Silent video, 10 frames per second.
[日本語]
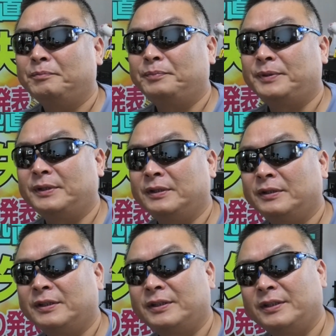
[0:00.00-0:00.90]

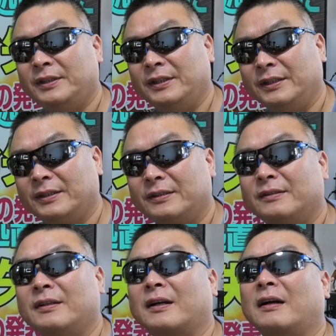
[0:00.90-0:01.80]
ピシッっ
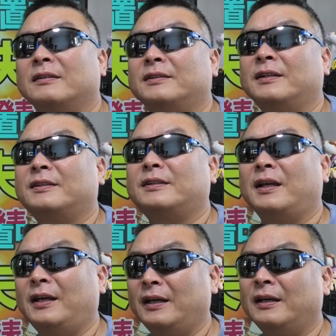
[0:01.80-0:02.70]
て感じで来
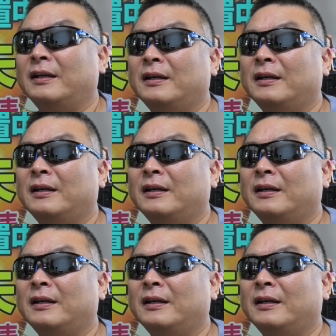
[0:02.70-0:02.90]
て